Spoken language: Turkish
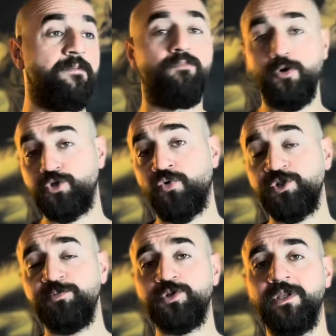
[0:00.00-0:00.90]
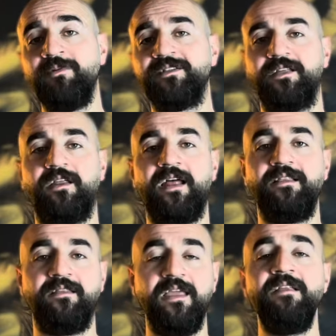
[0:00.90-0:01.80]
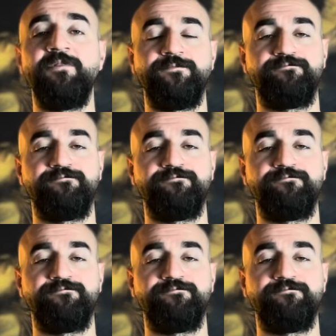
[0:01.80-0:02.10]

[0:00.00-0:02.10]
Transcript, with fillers: Boş konuşmuş olamazlar herhalde değil mi?